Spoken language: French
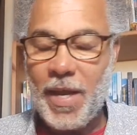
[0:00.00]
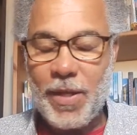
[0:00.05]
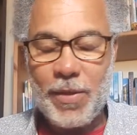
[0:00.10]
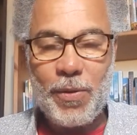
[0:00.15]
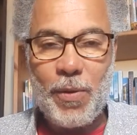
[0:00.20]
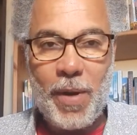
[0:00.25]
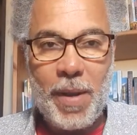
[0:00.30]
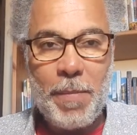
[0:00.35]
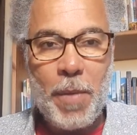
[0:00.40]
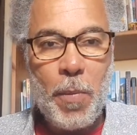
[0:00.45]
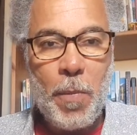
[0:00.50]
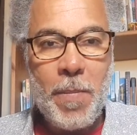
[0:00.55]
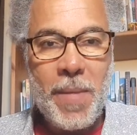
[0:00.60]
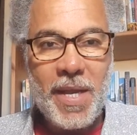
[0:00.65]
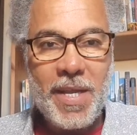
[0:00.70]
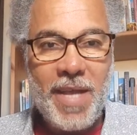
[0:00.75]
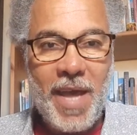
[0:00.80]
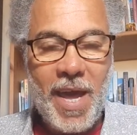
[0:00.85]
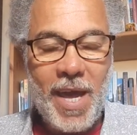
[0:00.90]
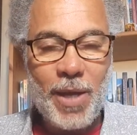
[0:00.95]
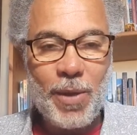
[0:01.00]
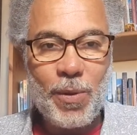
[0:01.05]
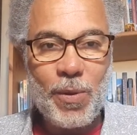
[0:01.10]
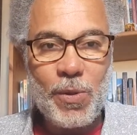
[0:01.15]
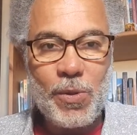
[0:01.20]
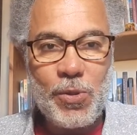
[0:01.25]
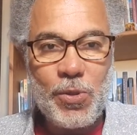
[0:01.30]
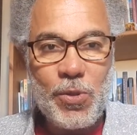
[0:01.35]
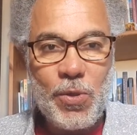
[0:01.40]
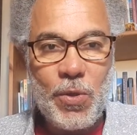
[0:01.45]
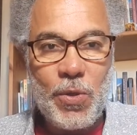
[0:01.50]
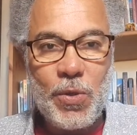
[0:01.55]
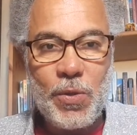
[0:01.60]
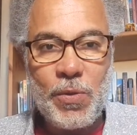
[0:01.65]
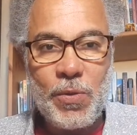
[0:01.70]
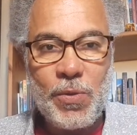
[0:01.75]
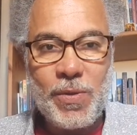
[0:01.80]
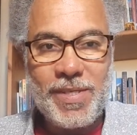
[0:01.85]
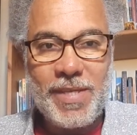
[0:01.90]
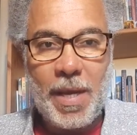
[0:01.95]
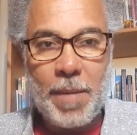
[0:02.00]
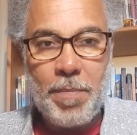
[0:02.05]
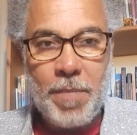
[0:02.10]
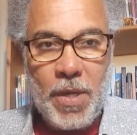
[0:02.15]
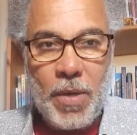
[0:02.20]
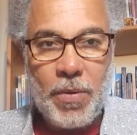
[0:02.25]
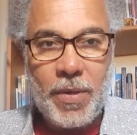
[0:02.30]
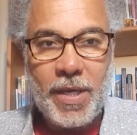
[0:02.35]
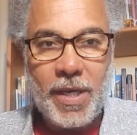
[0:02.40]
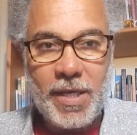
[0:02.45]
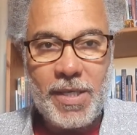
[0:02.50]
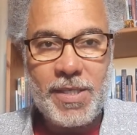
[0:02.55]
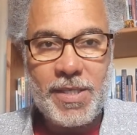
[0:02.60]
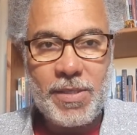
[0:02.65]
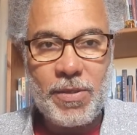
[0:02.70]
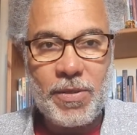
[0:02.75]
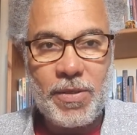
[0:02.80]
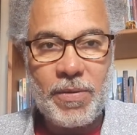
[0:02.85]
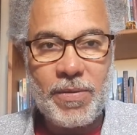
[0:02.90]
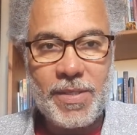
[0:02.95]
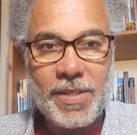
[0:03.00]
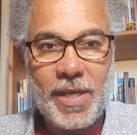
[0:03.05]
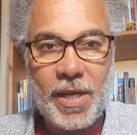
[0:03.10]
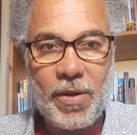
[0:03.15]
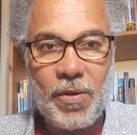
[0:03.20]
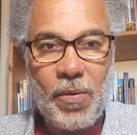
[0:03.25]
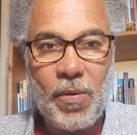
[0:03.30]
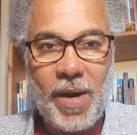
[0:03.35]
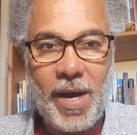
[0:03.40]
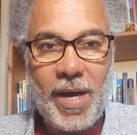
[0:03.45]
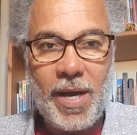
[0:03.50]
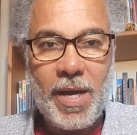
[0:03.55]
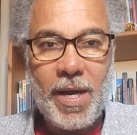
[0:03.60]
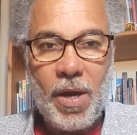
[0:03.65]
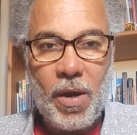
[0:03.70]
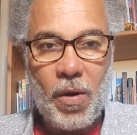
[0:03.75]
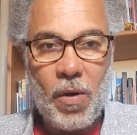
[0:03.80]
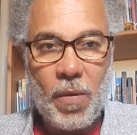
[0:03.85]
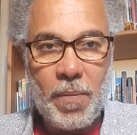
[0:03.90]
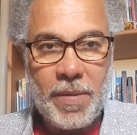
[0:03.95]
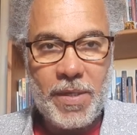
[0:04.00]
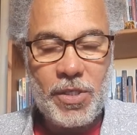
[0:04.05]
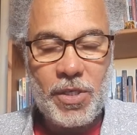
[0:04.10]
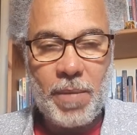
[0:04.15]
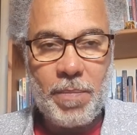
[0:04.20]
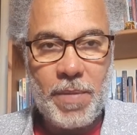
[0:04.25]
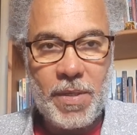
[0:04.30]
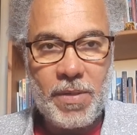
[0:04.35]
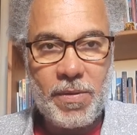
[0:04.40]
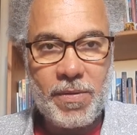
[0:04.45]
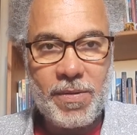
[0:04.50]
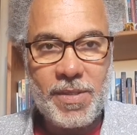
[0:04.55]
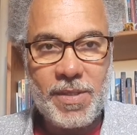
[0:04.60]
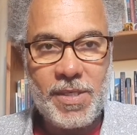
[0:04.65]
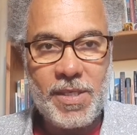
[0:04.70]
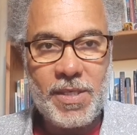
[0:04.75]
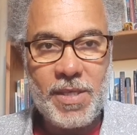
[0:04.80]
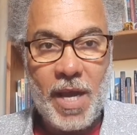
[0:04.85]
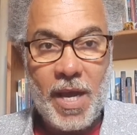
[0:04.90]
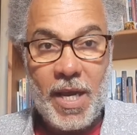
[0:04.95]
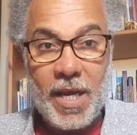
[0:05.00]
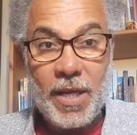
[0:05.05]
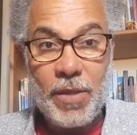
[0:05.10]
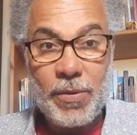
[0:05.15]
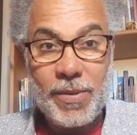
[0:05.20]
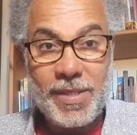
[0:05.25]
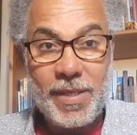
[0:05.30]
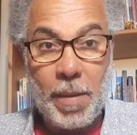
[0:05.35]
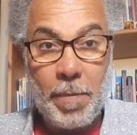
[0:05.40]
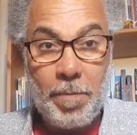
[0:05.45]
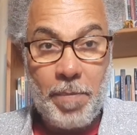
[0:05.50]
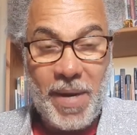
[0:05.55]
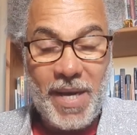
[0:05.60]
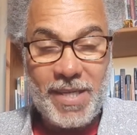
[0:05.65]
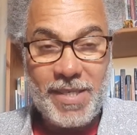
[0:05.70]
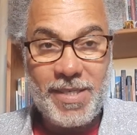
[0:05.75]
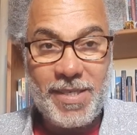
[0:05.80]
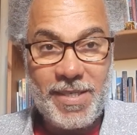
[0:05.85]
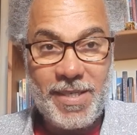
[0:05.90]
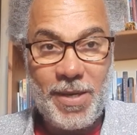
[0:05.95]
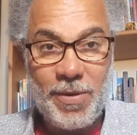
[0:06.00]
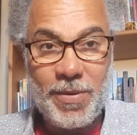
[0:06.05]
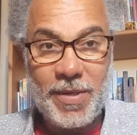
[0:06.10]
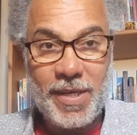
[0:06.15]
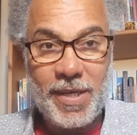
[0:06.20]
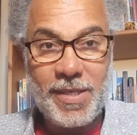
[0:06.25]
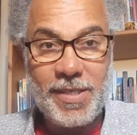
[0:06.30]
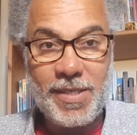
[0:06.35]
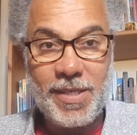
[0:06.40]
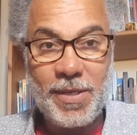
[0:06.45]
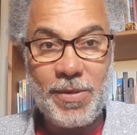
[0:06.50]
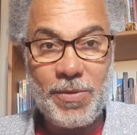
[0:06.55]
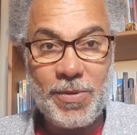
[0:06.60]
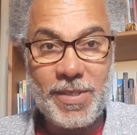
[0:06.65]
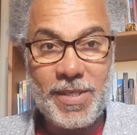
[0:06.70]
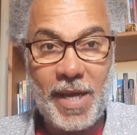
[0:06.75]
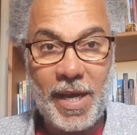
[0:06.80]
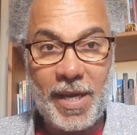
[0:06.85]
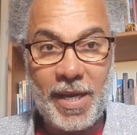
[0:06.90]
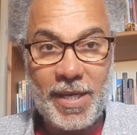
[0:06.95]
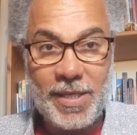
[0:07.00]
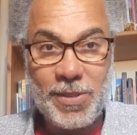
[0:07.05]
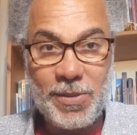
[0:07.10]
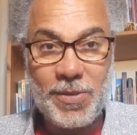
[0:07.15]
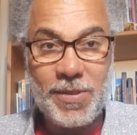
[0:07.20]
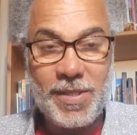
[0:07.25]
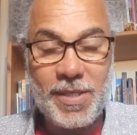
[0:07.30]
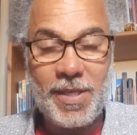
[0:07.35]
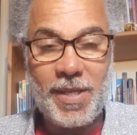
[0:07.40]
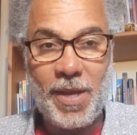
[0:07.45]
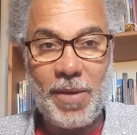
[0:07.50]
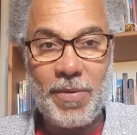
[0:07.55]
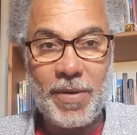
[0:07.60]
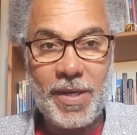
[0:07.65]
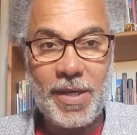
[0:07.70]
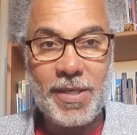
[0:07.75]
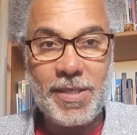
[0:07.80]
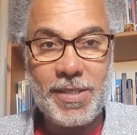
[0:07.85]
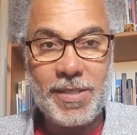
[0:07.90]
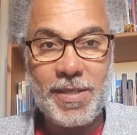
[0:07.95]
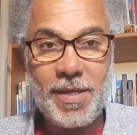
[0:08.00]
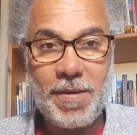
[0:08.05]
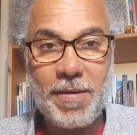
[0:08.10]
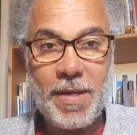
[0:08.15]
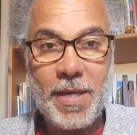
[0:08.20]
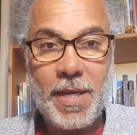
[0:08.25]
De la même manière que Dieu nous a mis en Christ dans sa croix, Romains chapitre 6, il nous a baptisés en Christ, il nous a ressuscités en Christ.